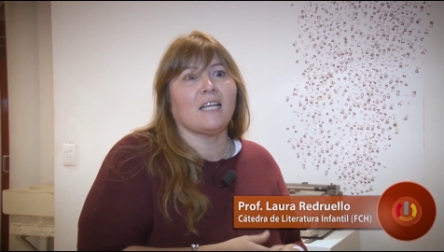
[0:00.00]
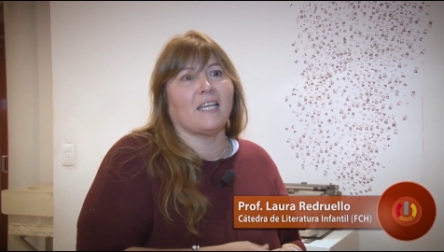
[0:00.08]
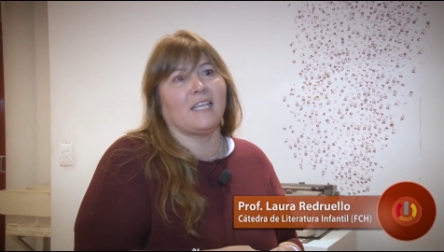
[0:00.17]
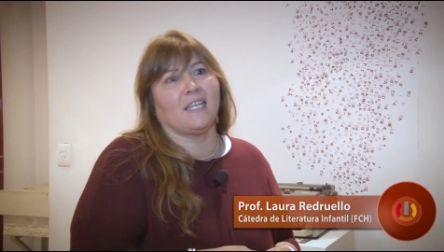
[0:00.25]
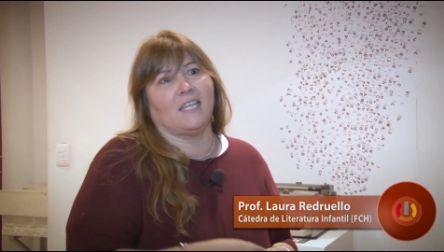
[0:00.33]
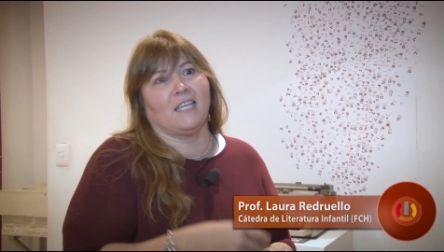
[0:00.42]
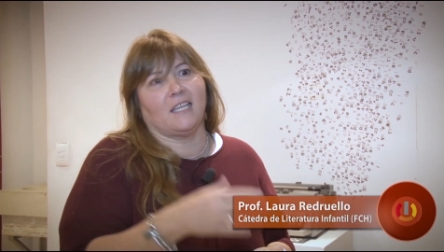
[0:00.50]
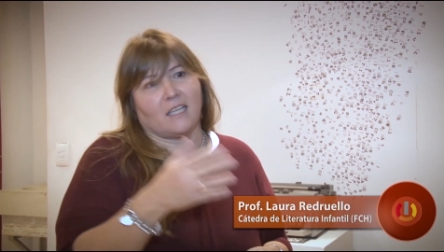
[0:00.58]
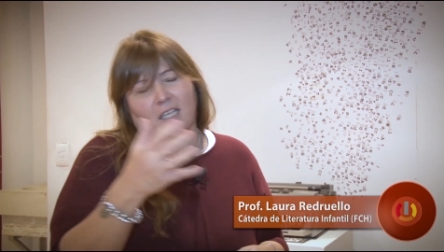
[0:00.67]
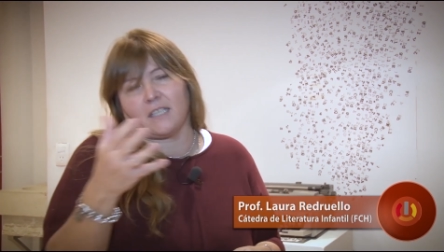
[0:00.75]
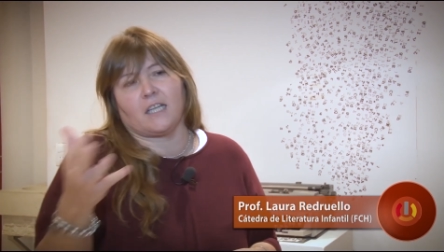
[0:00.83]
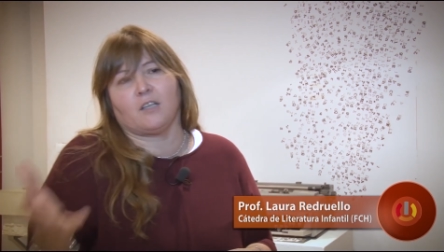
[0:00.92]
y
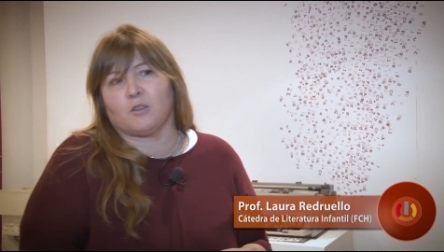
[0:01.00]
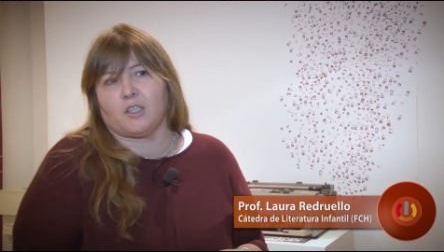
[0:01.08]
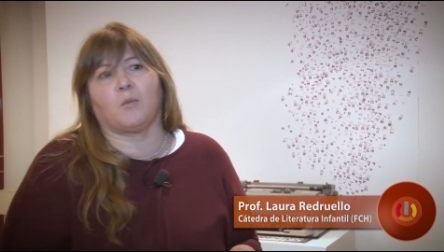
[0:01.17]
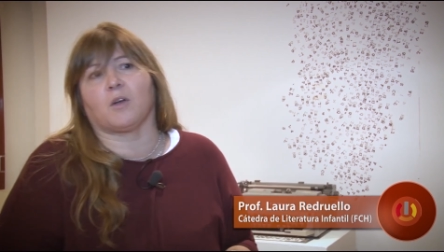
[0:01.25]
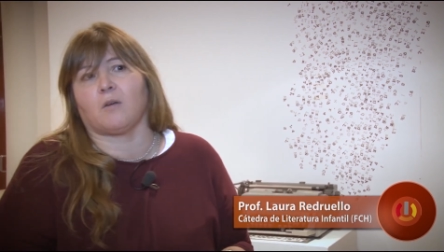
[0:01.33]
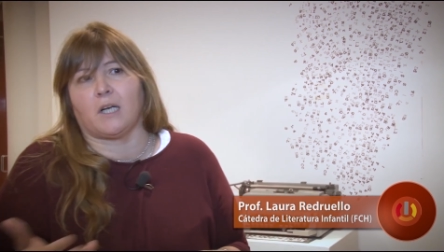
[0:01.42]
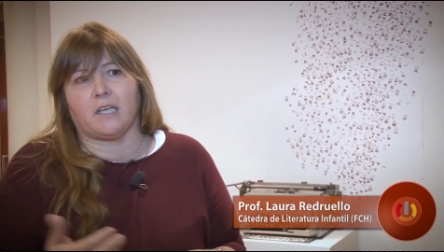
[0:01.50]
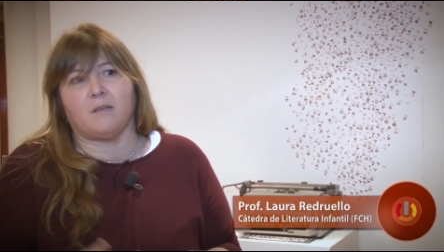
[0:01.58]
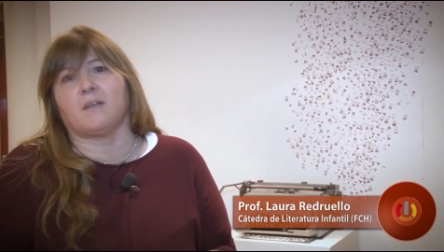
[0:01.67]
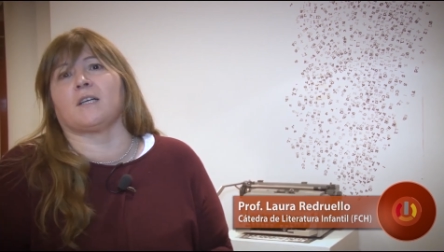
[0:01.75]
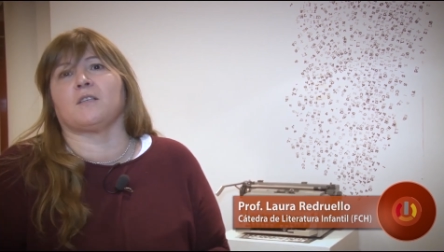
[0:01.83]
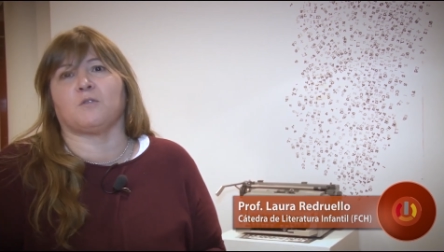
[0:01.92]
que está ilustrado por Juan
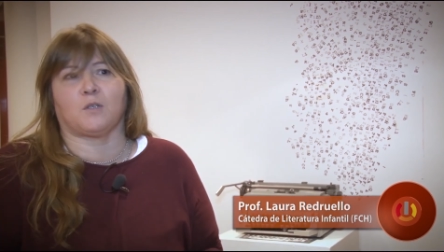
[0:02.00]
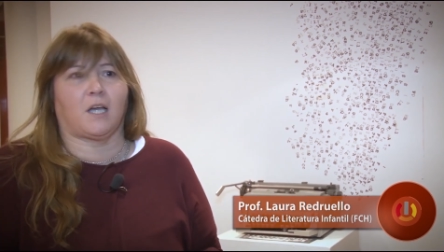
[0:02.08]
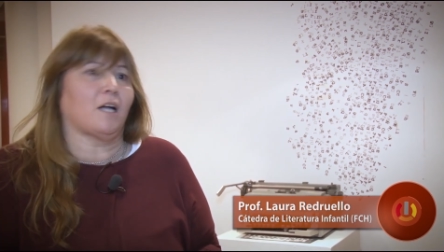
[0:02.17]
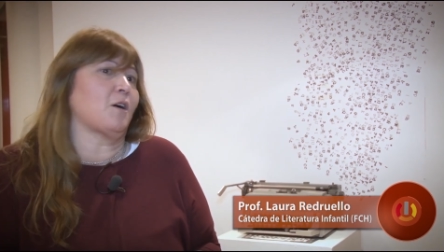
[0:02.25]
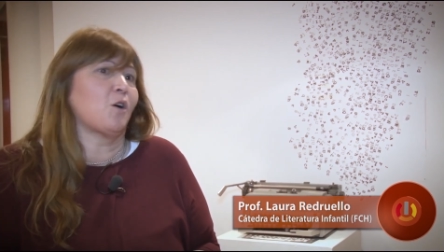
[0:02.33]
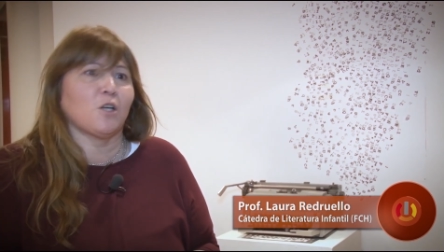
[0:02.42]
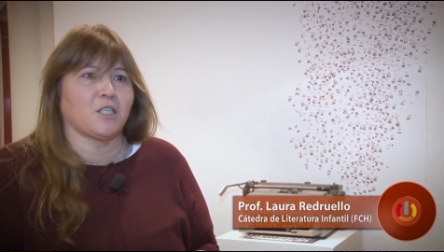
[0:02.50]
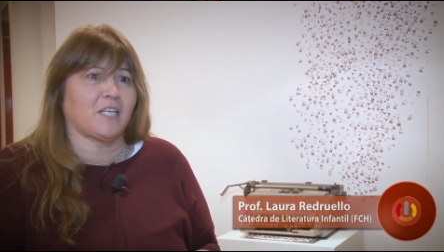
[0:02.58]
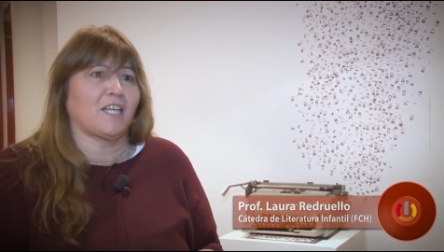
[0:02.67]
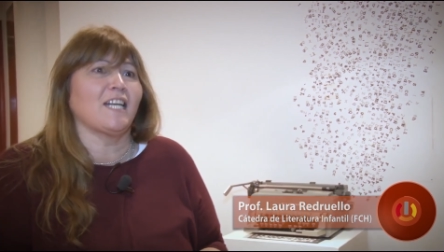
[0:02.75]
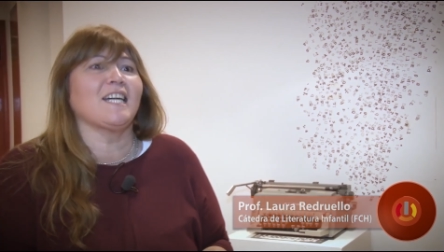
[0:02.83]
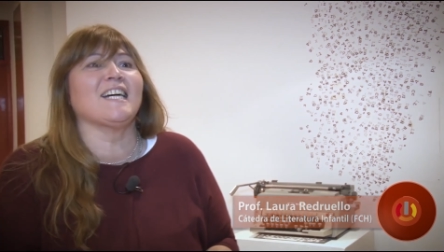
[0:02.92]
Lima, que es una
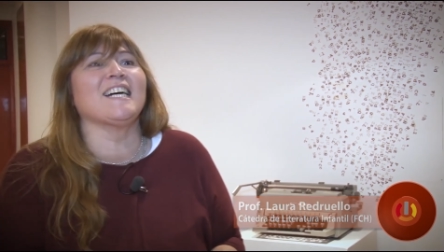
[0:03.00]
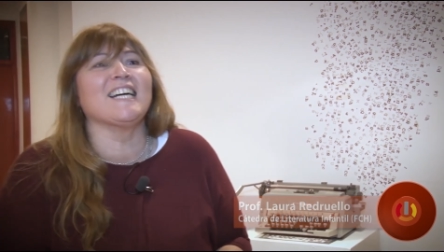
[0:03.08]
joya.